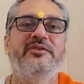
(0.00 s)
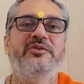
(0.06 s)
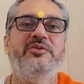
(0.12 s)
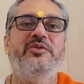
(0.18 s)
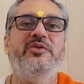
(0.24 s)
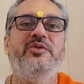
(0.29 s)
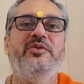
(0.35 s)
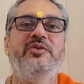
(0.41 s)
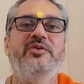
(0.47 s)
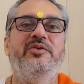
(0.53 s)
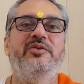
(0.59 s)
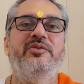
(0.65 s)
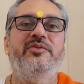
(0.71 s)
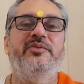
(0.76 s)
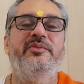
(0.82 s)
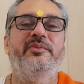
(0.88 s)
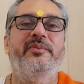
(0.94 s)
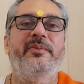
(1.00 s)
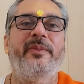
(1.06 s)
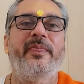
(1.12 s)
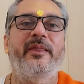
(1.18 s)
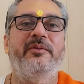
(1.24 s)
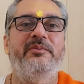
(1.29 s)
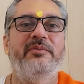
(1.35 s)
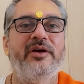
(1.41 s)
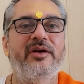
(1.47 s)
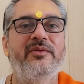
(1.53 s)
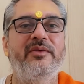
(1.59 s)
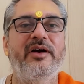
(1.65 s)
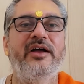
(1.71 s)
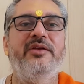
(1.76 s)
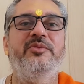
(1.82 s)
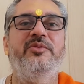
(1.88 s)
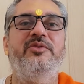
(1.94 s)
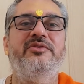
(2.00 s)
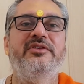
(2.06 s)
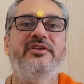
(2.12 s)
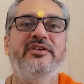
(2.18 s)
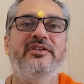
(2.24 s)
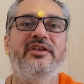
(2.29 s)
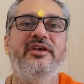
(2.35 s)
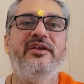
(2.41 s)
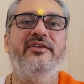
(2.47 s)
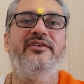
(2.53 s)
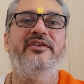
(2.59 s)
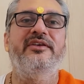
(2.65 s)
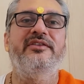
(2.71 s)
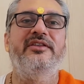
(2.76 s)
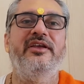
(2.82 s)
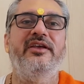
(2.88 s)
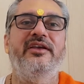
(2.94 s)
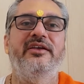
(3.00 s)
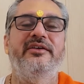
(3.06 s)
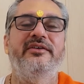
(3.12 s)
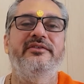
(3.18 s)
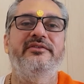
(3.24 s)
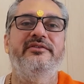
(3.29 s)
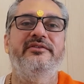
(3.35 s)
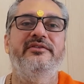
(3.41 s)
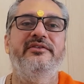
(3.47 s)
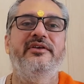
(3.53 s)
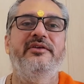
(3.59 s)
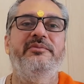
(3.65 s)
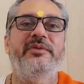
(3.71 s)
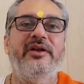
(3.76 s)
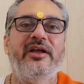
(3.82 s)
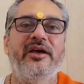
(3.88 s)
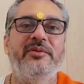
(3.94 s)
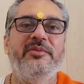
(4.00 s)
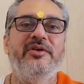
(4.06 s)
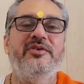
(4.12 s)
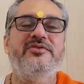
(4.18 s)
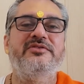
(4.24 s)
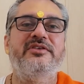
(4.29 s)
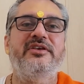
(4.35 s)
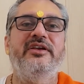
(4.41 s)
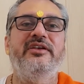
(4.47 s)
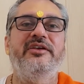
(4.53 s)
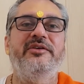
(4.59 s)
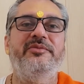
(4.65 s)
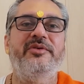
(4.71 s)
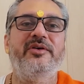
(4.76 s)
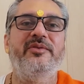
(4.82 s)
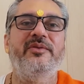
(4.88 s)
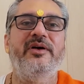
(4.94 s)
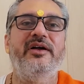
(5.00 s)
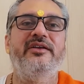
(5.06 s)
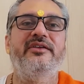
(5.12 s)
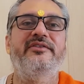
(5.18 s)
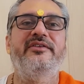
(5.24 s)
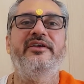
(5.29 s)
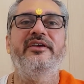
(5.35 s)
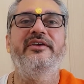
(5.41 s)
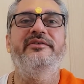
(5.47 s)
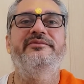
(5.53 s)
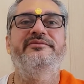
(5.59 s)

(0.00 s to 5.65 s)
तो भगवान मुक्ति दे सकते हैं पर हमें उसके लिए भगवान से